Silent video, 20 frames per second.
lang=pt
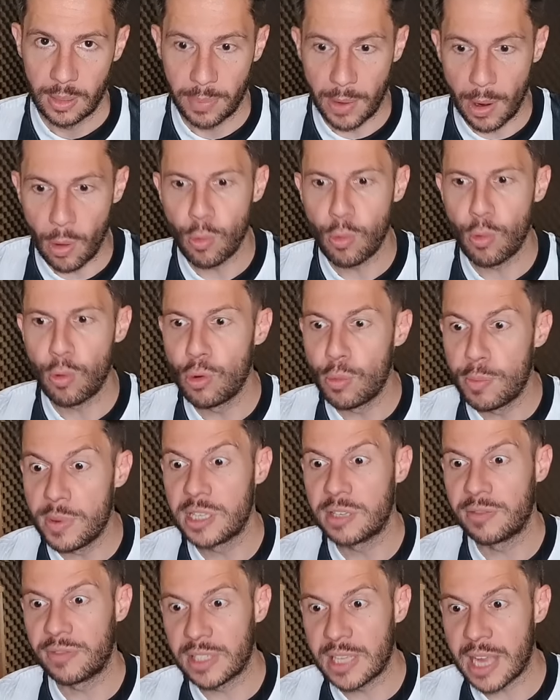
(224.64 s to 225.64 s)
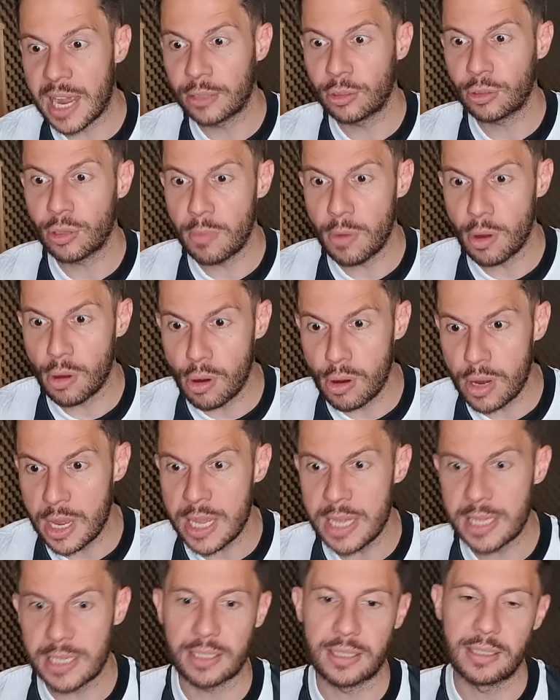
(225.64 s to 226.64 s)
Para um clube endividado como o
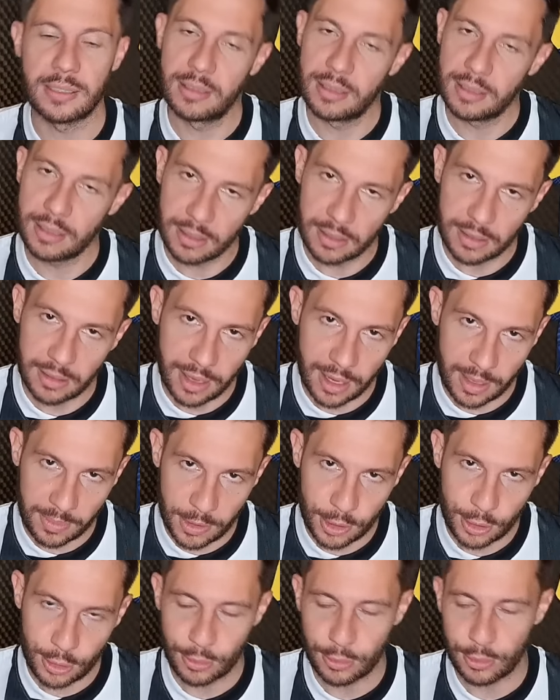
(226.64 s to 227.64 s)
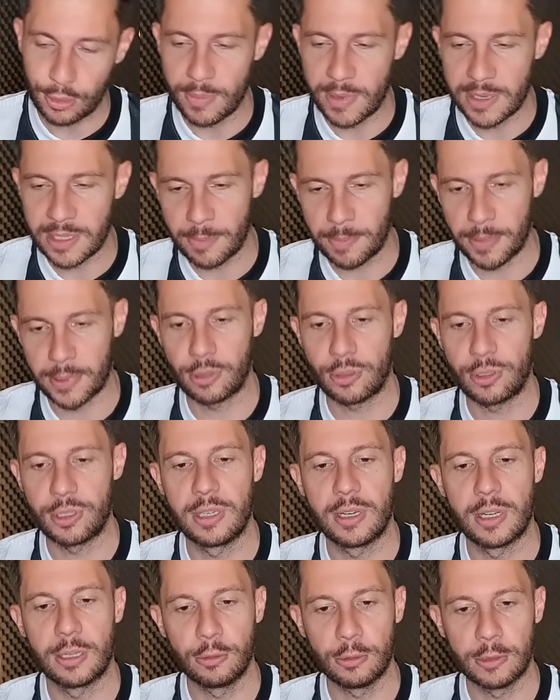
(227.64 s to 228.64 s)
Corinthians, é absurdo. Mas a
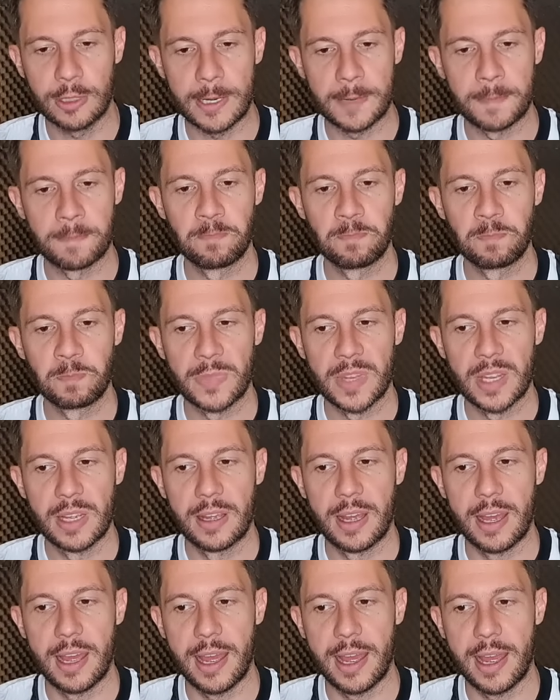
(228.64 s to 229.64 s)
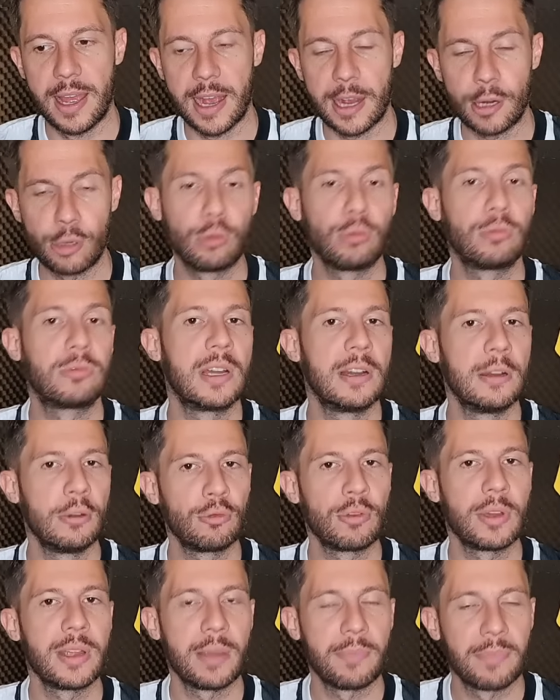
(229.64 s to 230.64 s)
patrocinadora é,
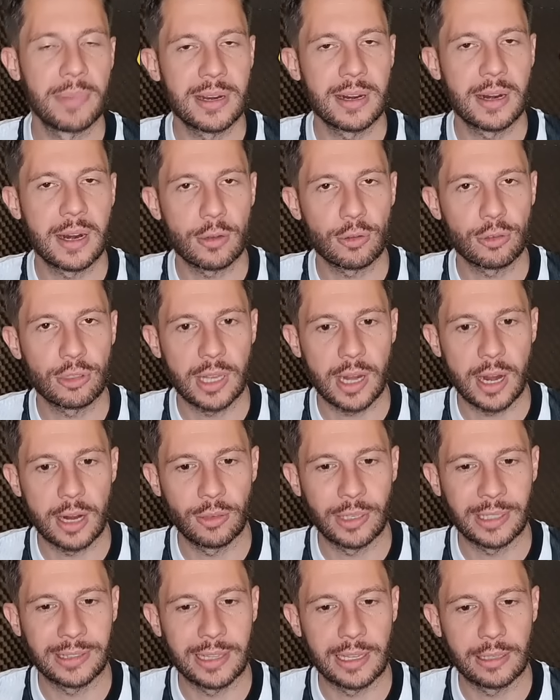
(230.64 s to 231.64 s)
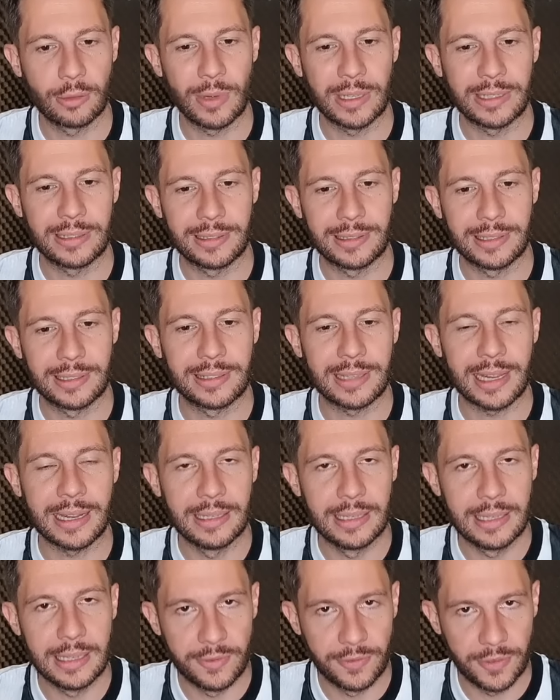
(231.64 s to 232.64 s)
ajudando aí a bancar o salário do atleta, um atleta que está
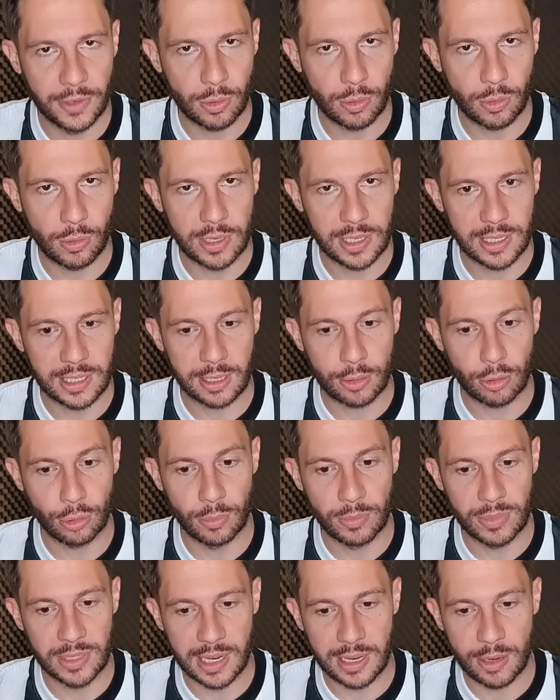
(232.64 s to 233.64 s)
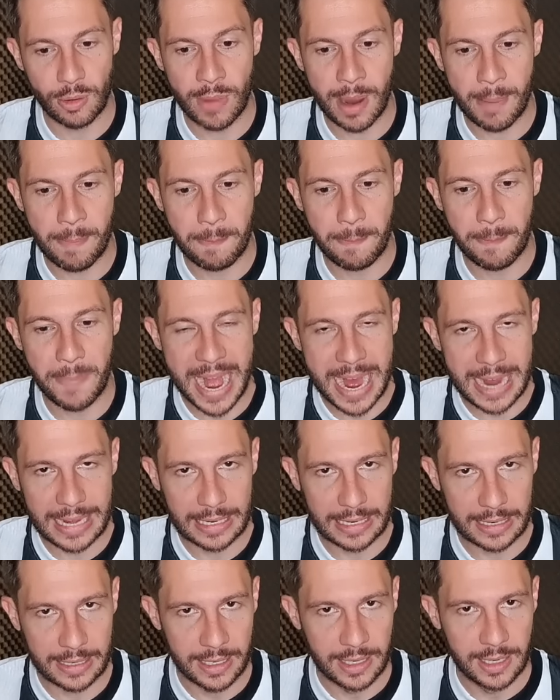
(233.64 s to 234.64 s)
livre, que o Corinthians economizaria uma
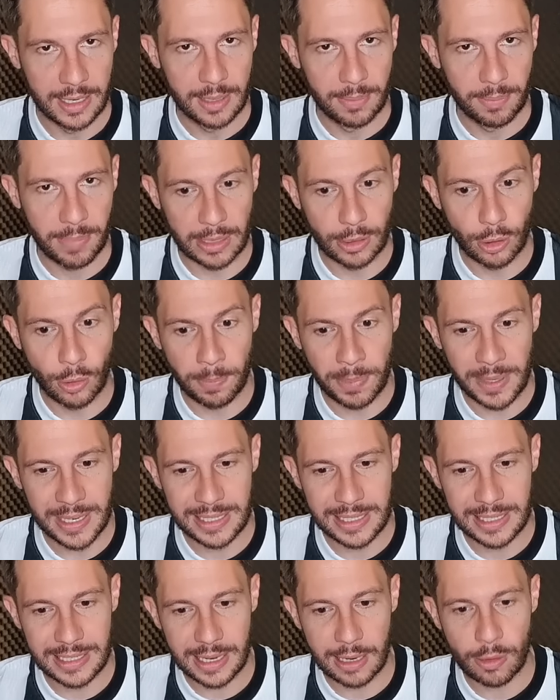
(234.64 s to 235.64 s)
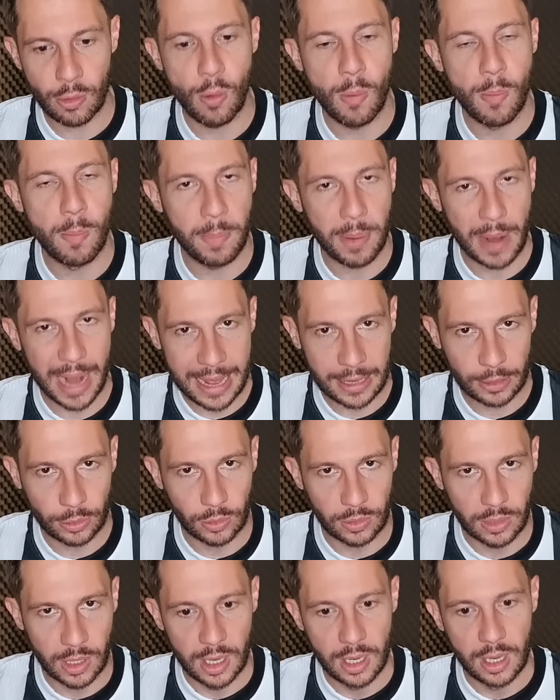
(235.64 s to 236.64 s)
bala para não precisar
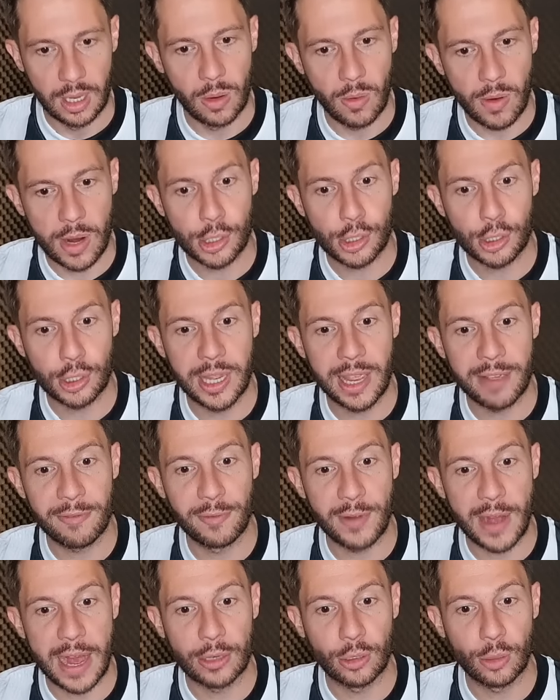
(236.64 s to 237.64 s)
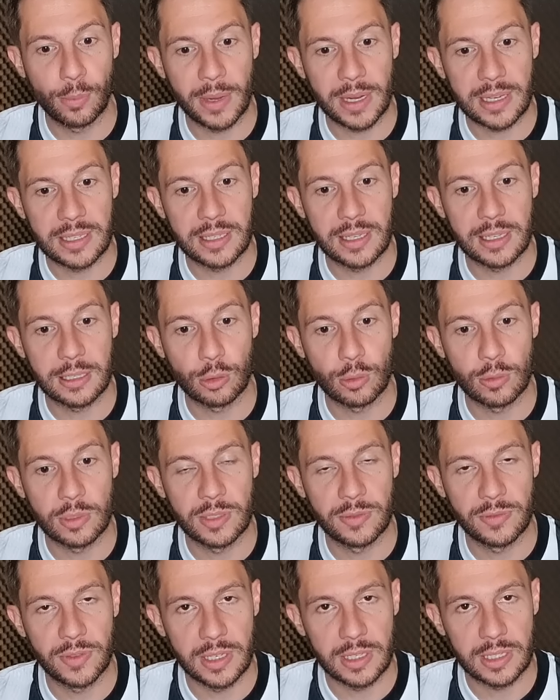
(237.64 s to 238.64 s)
comprá-lo, eu acho que é válido pelas
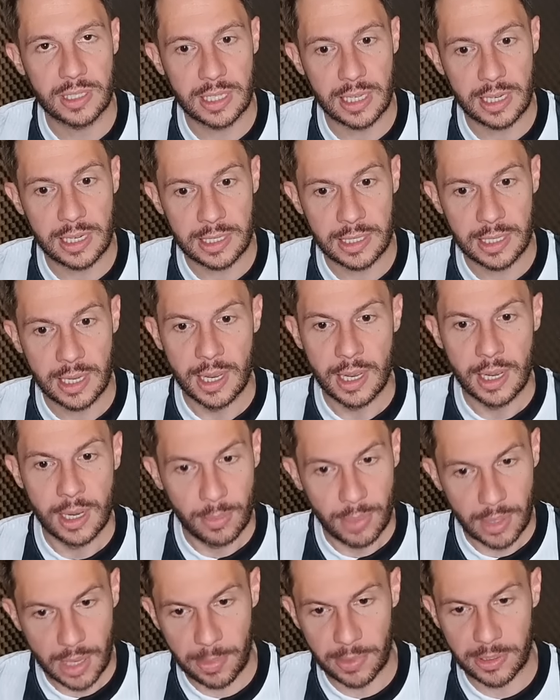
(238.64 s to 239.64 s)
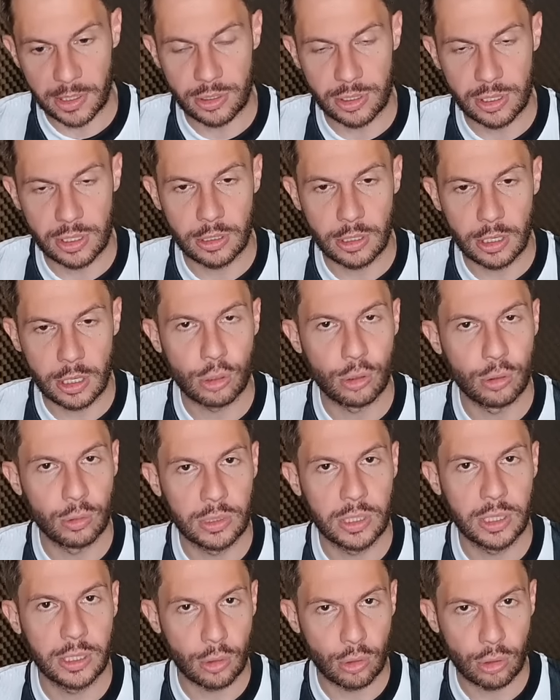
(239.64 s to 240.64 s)
questões financeiras, porque a patrocinadora
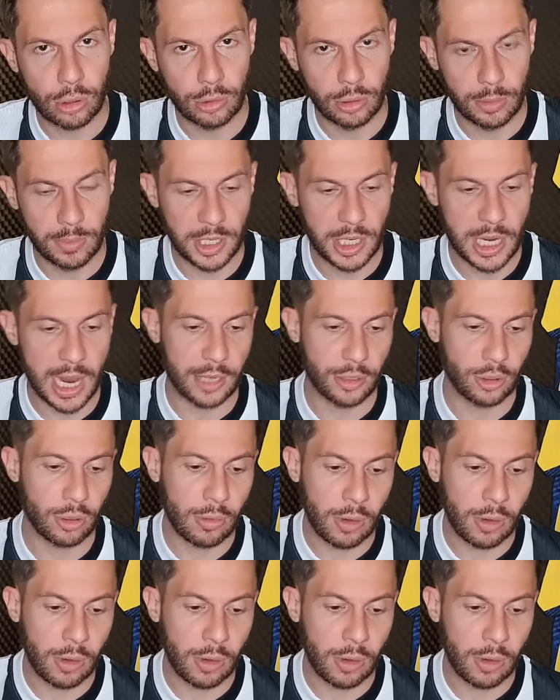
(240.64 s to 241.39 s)
ajuda e é um jogador midiático.